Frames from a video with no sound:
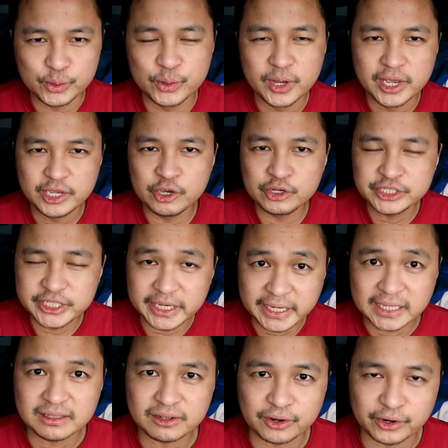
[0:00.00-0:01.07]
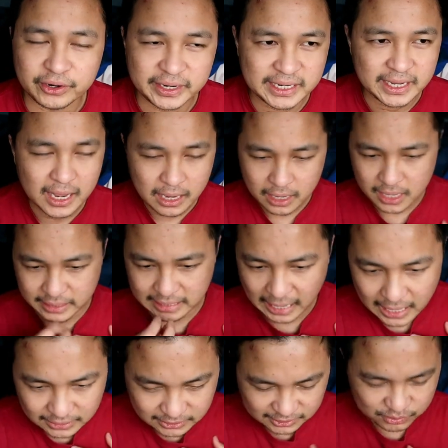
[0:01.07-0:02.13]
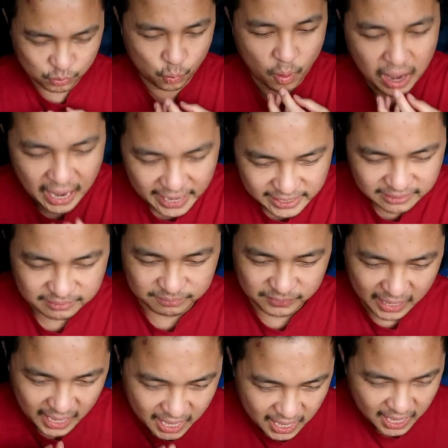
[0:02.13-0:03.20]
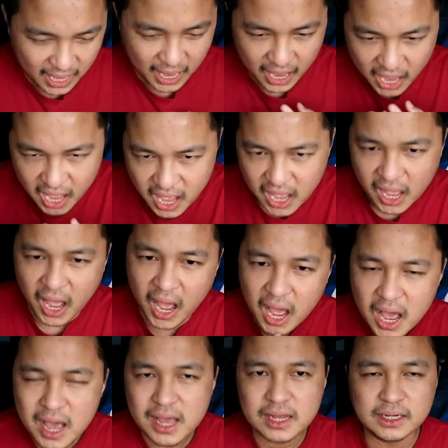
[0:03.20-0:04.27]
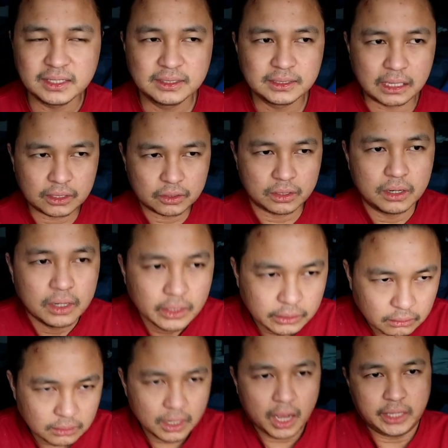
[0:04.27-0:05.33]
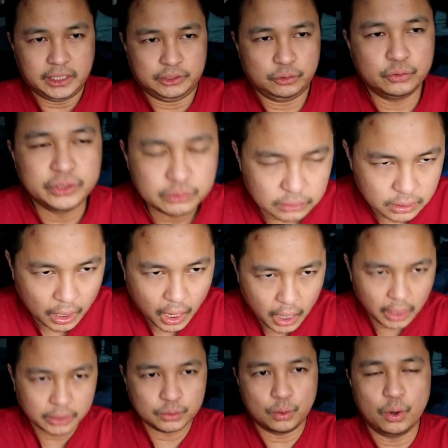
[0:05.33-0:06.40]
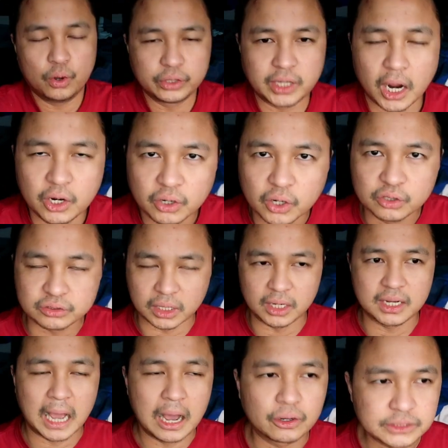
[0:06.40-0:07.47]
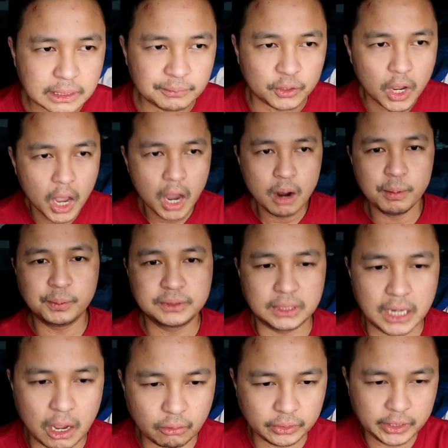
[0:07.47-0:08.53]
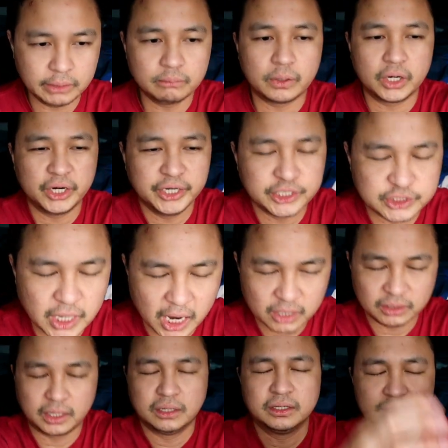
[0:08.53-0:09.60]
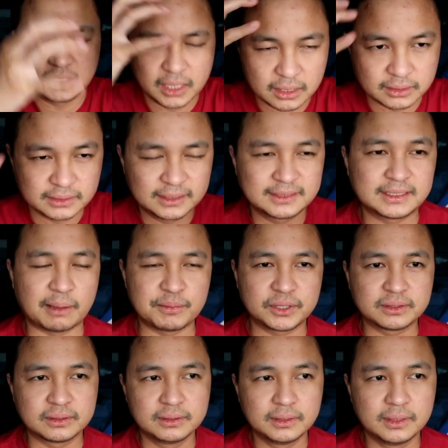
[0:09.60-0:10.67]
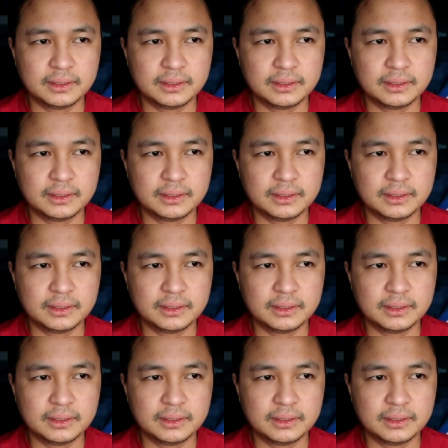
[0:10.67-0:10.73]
yung, yung chicken curry lahat yung wine ah ah ah ako ko na kaya to di ko na kaya to ay ganun talaga ako sabi ko pumunta na ako na emerge ganun ganun talaga tapos sabi ko